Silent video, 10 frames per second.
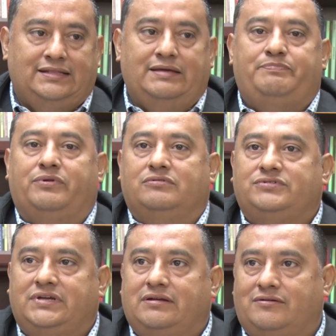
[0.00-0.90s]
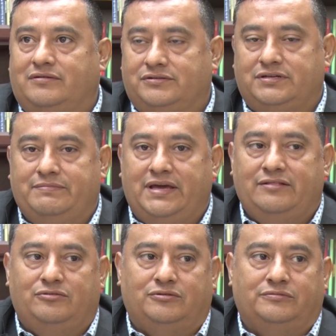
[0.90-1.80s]
de producir
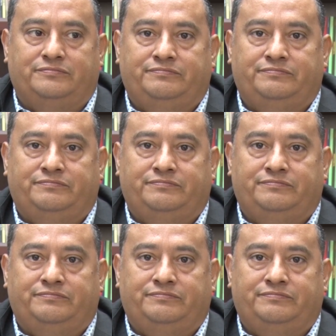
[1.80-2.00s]
conocimiento,